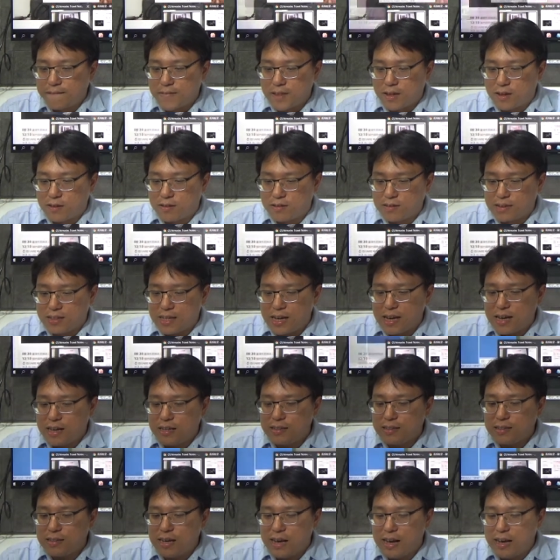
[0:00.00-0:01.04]
哦，那
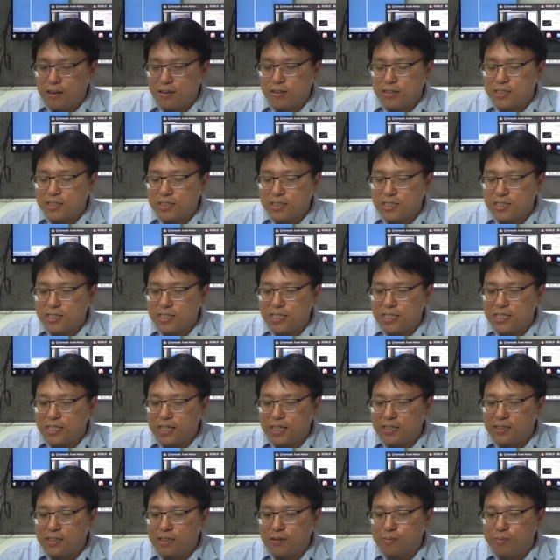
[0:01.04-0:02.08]
还有个时机
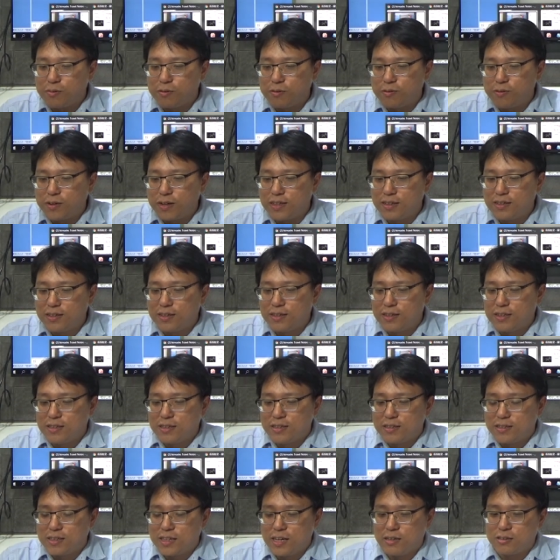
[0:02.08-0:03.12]
点，这部分
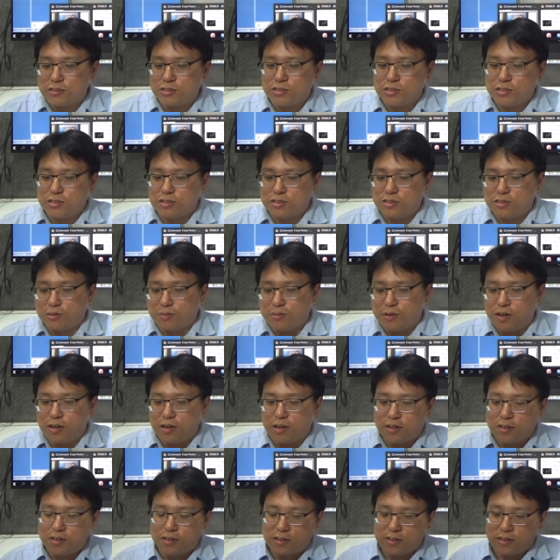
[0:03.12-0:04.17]
要怎
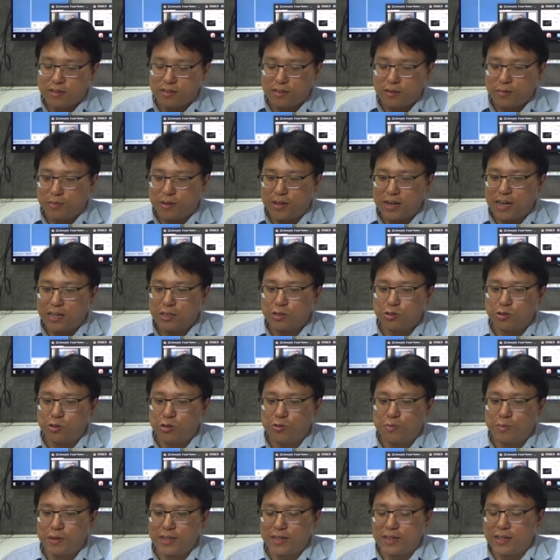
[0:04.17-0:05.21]
么怎么来
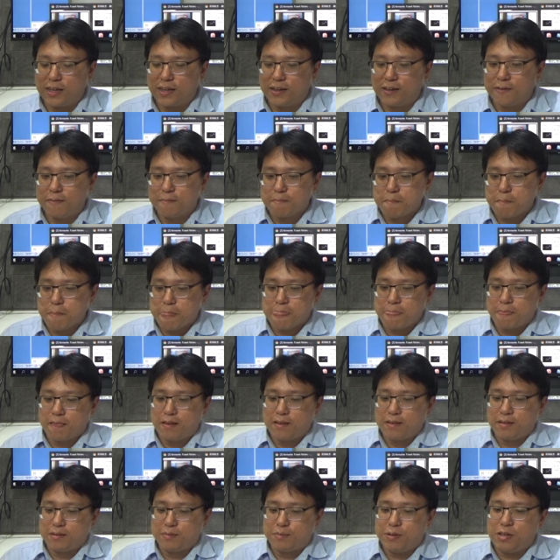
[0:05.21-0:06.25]
说明呢？
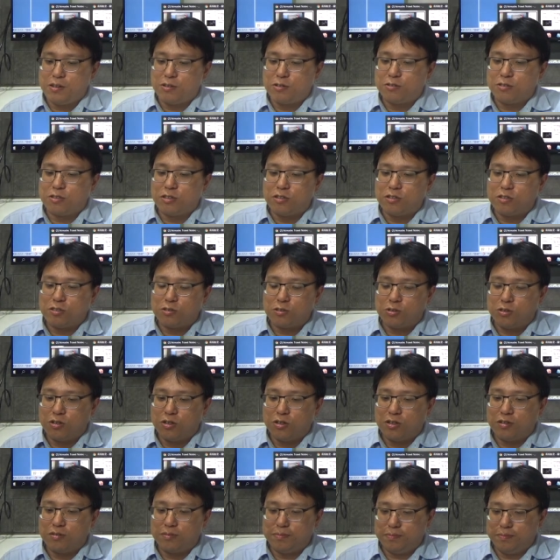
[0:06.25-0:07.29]
譬如就是
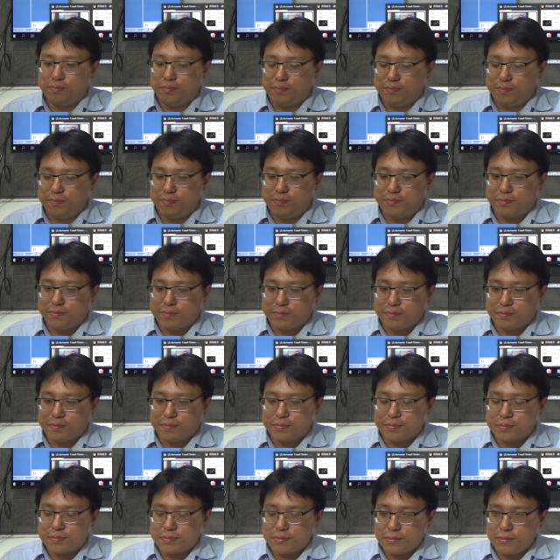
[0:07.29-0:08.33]
说，
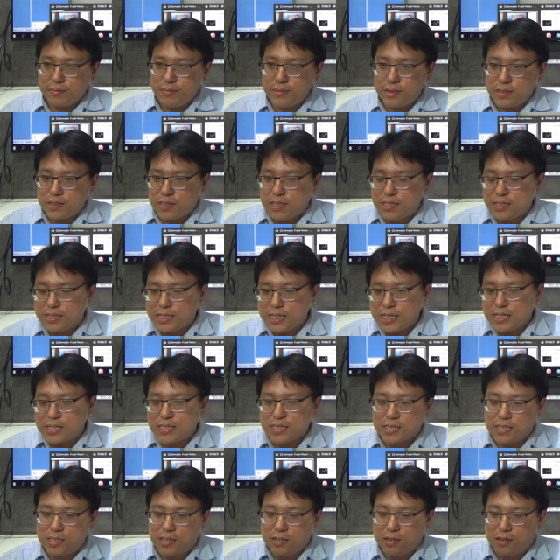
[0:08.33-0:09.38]
你这个
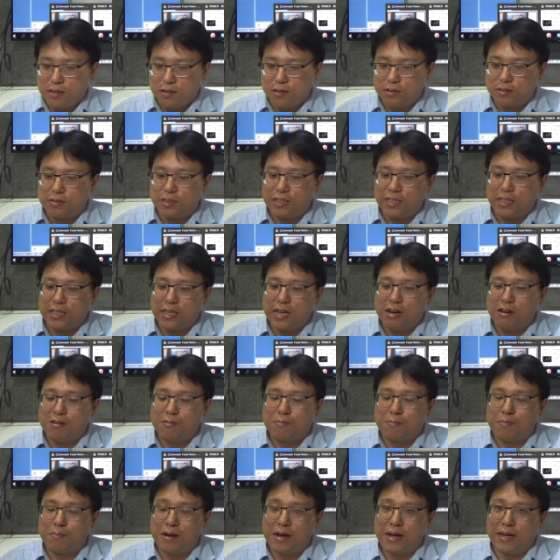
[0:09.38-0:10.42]
时候你要
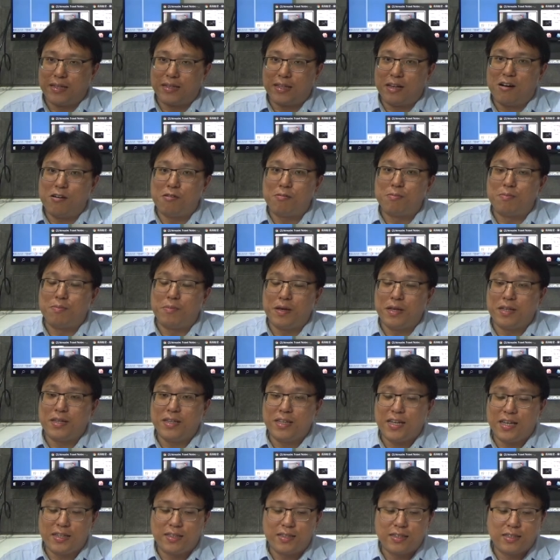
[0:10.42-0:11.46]
买到明
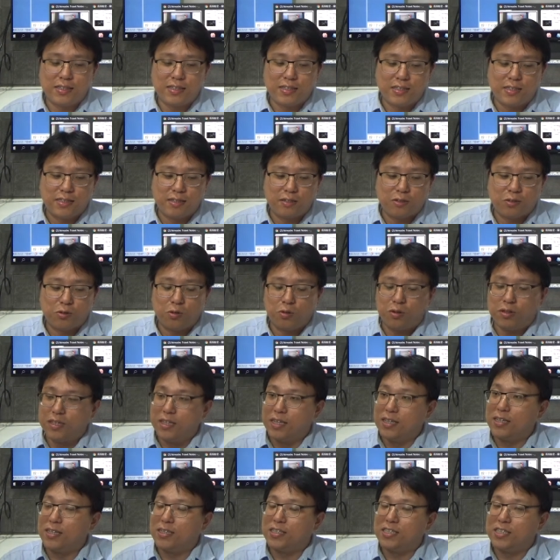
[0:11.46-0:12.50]
年的过
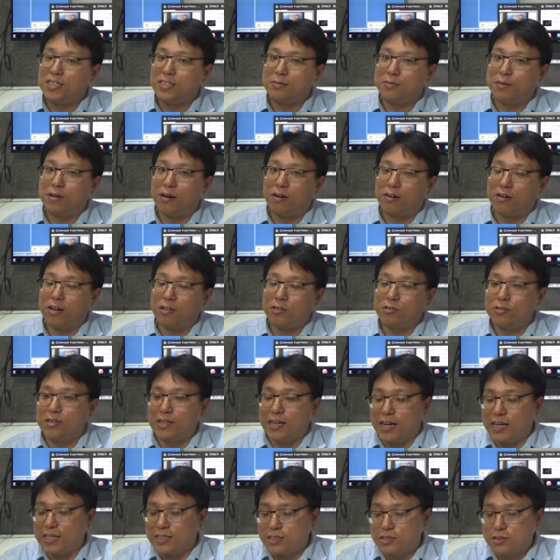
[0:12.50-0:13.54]
年的机票，告诉你
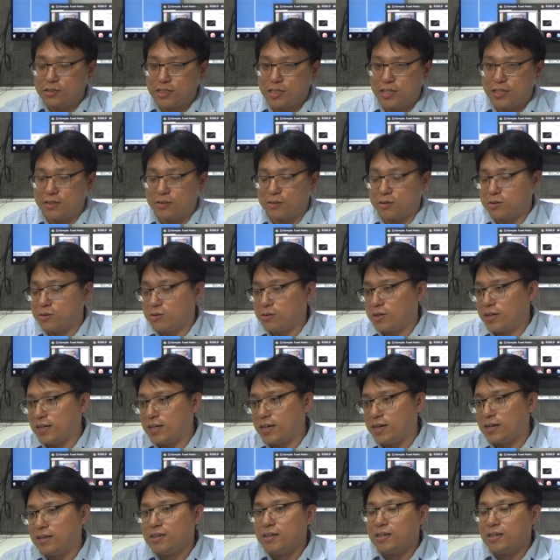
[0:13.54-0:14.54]
还就是很贵了。